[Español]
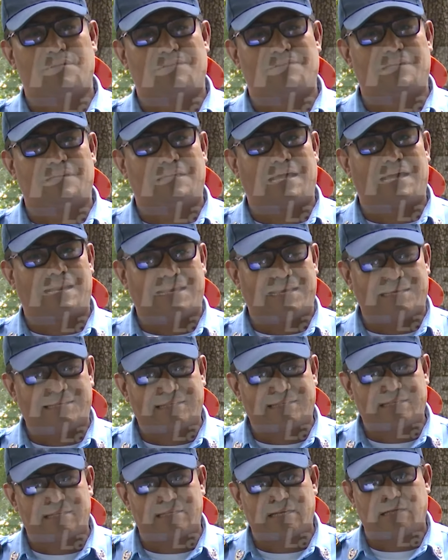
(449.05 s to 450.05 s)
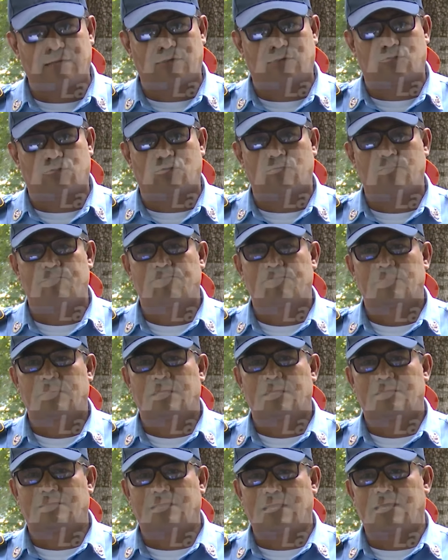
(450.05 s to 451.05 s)
visitar ese centro,
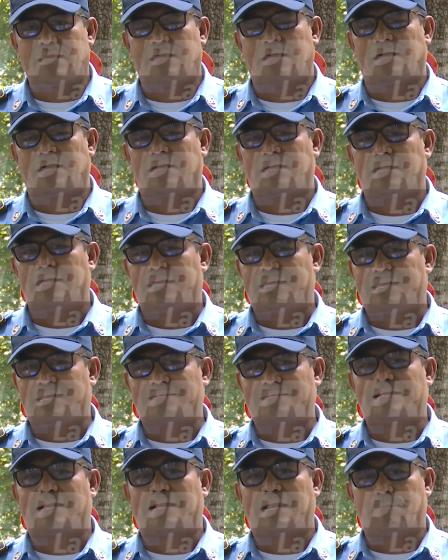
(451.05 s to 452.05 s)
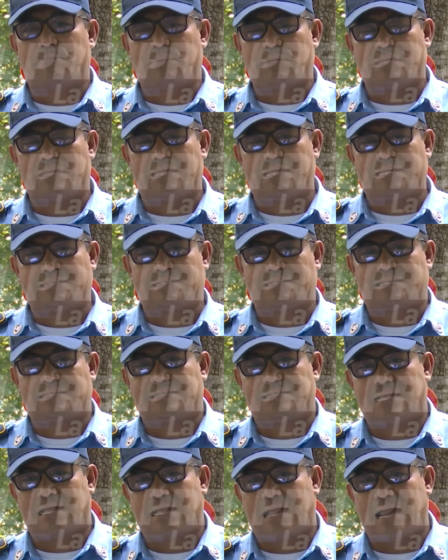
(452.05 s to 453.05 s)
tengan esa rapidez,
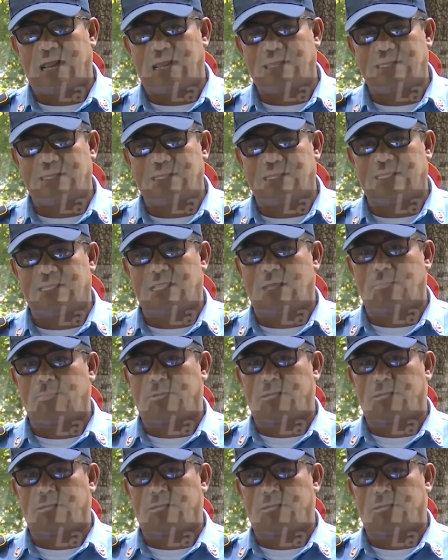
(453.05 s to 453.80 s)
esa agilidad